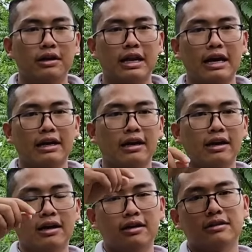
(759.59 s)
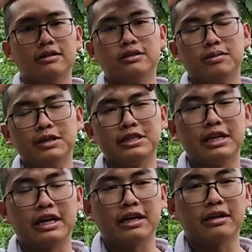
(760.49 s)
đang từ bên
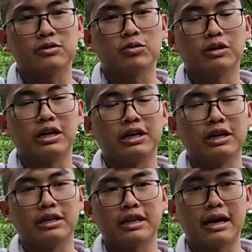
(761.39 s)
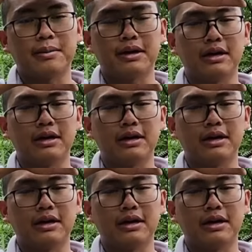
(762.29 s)
trên này xuống đây để tham